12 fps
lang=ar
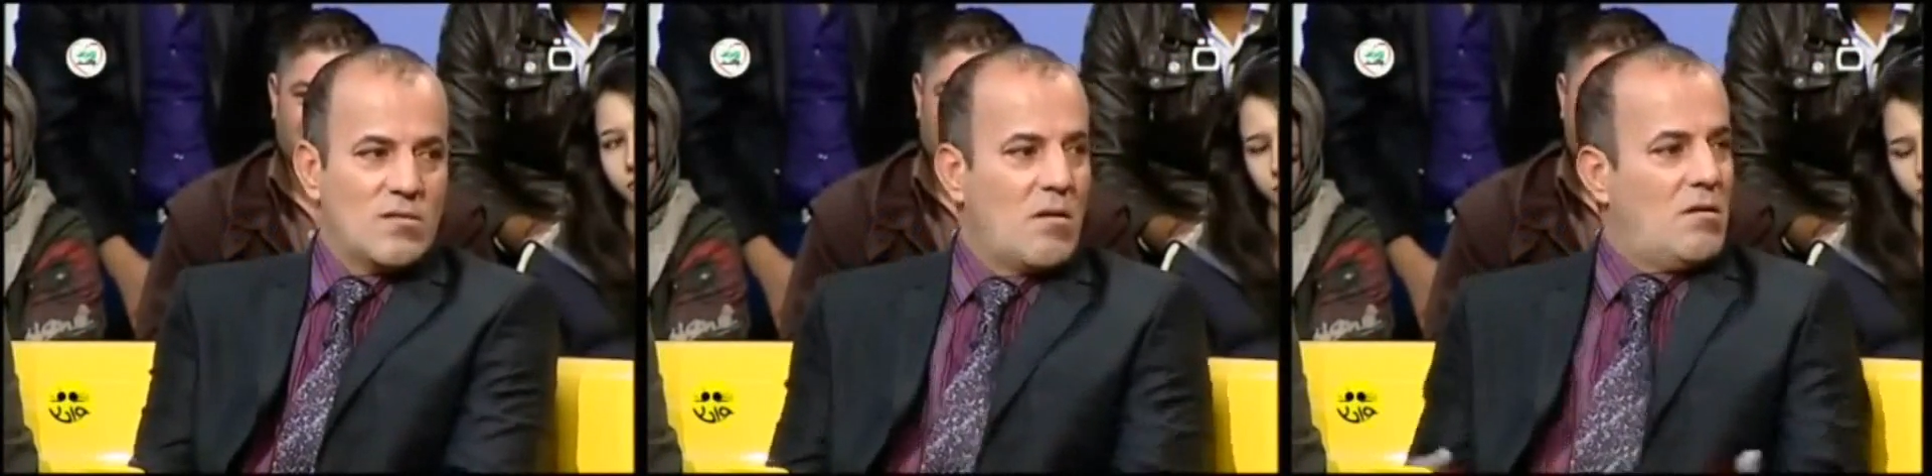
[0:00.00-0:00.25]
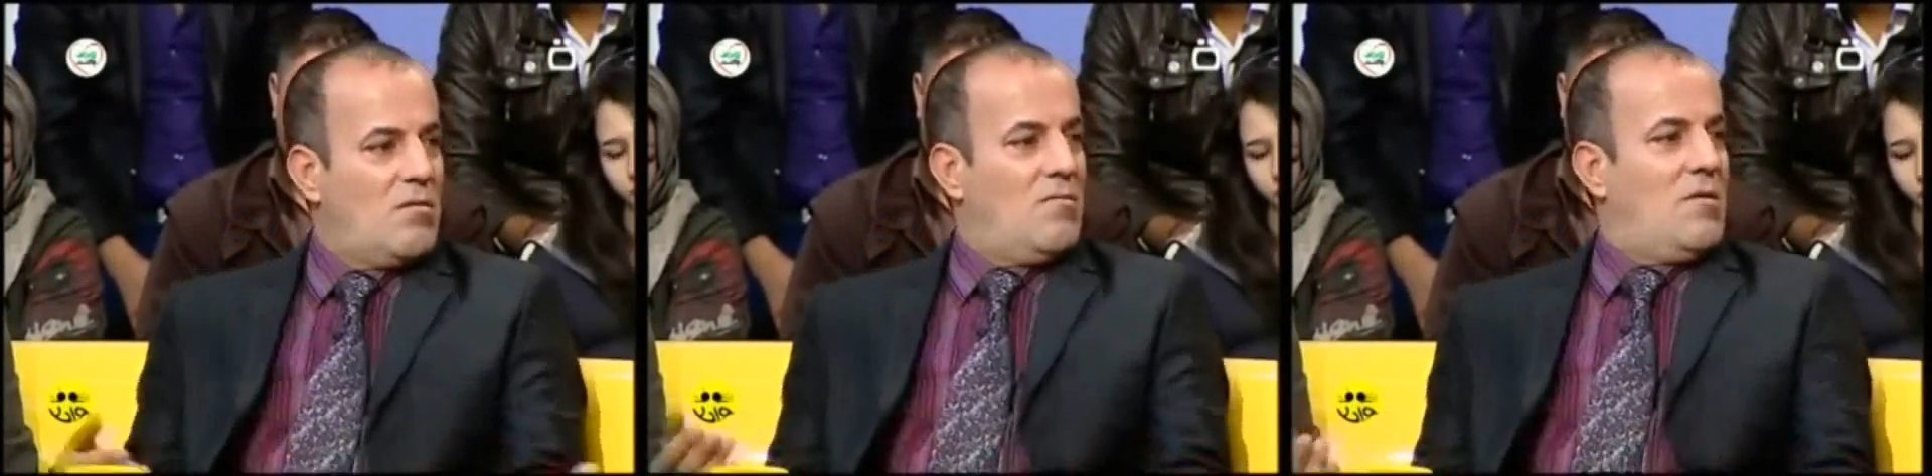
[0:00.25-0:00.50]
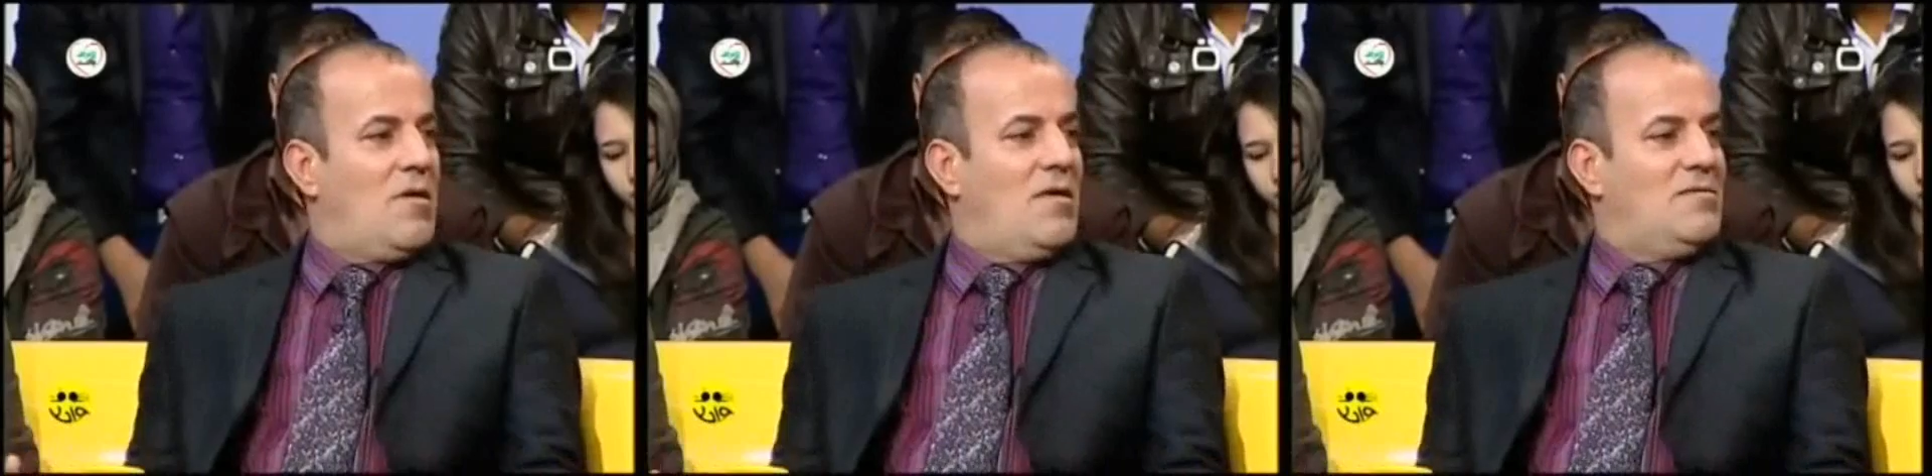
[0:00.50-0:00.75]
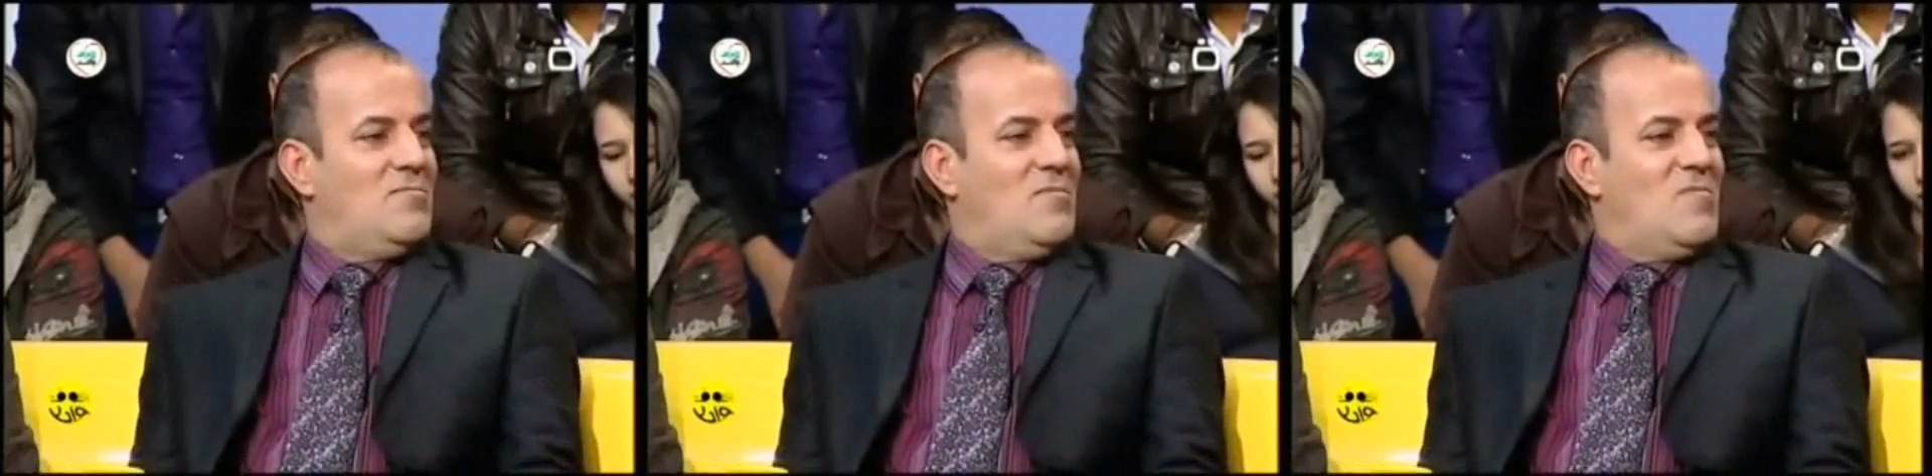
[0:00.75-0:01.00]
قال له والله
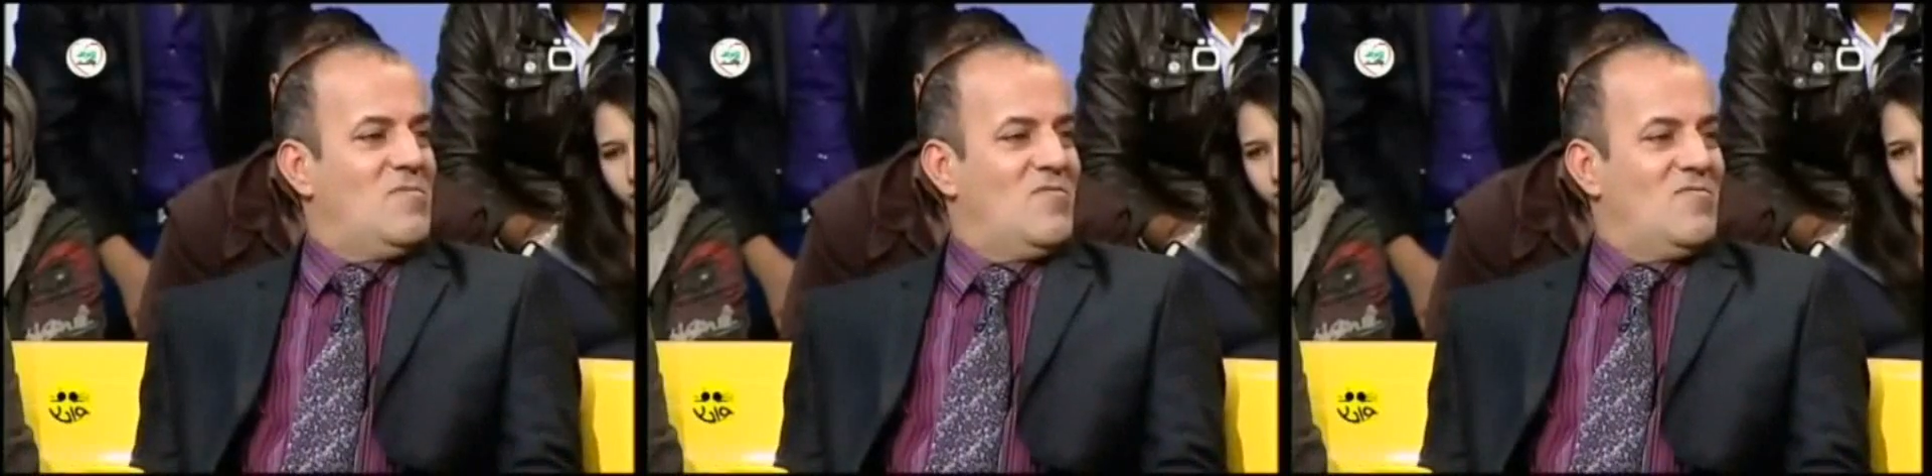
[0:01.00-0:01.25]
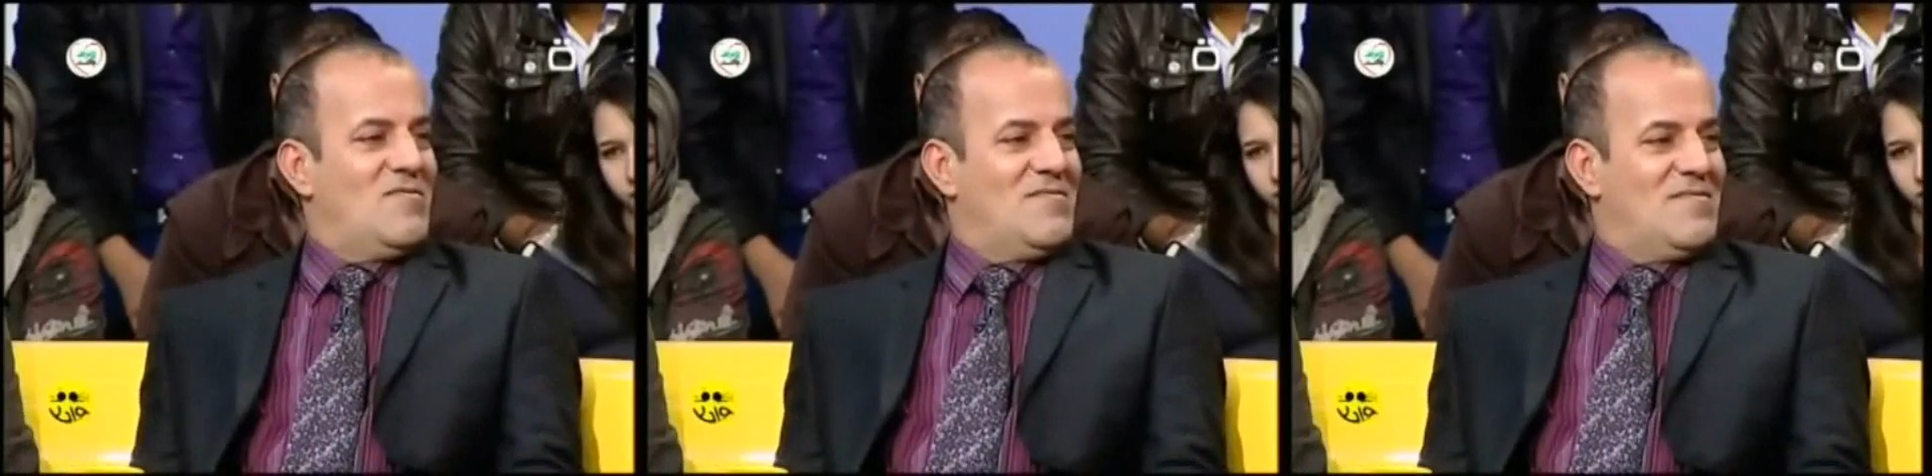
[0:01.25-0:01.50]
حجي ما مسوي